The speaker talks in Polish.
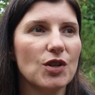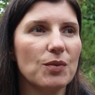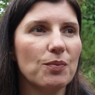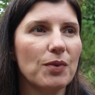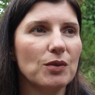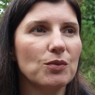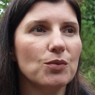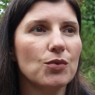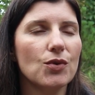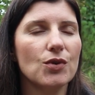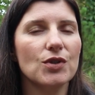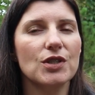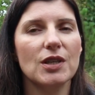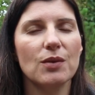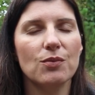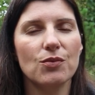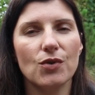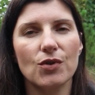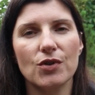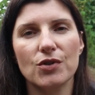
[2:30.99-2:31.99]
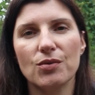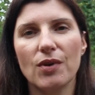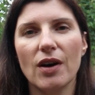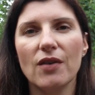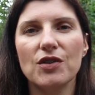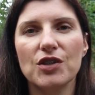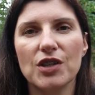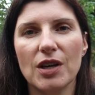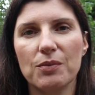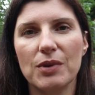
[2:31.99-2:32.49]
że Pan Bóg chce
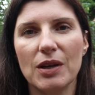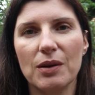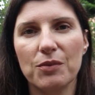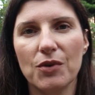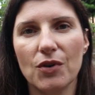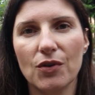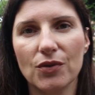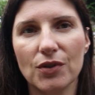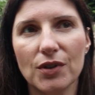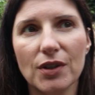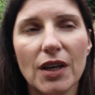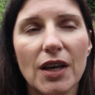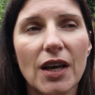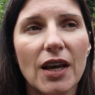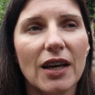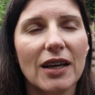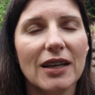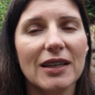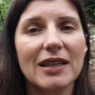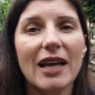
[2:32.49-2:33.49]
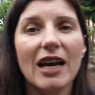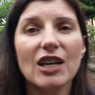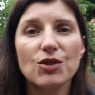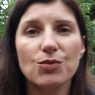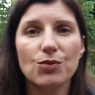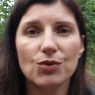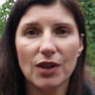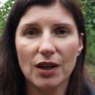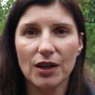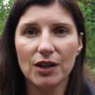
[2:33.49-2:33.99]
błogosławić Abramowi i dać
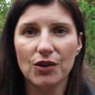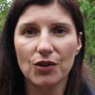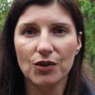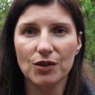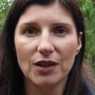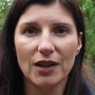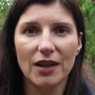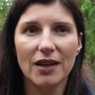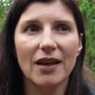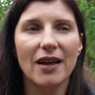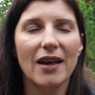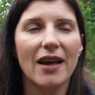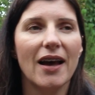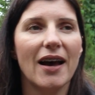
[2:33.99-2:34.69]
mu nagrodę,